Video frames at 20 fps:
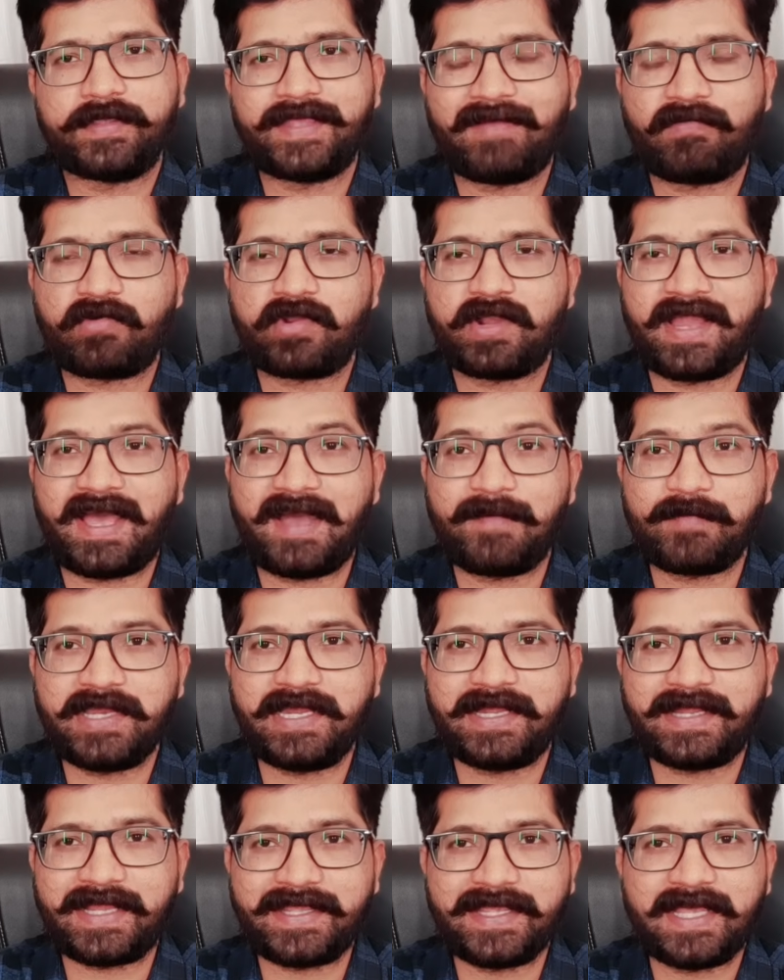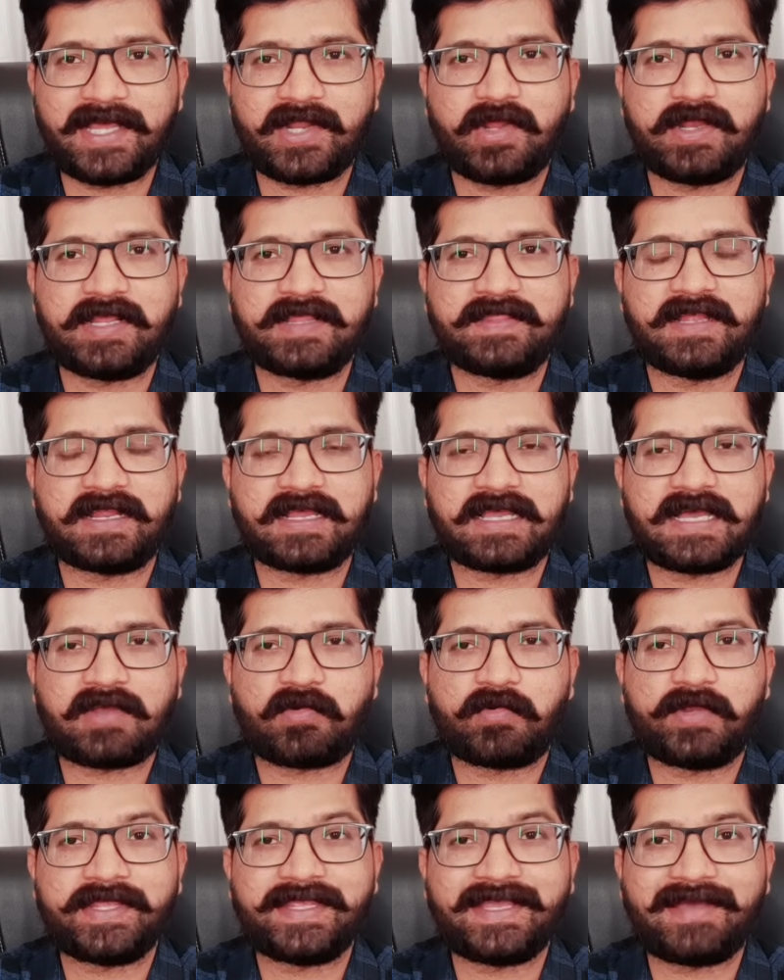ఎవరు నామినేట్ అయ్యారు అనేదాన్ని
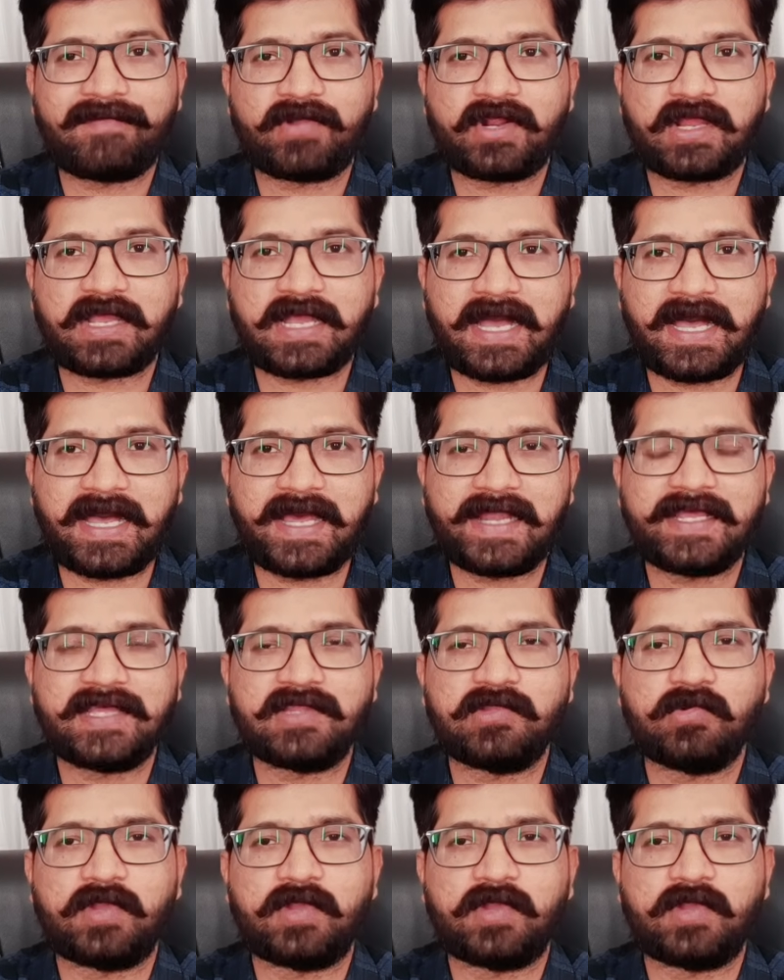కాకుండా ఎవరు కాలేదు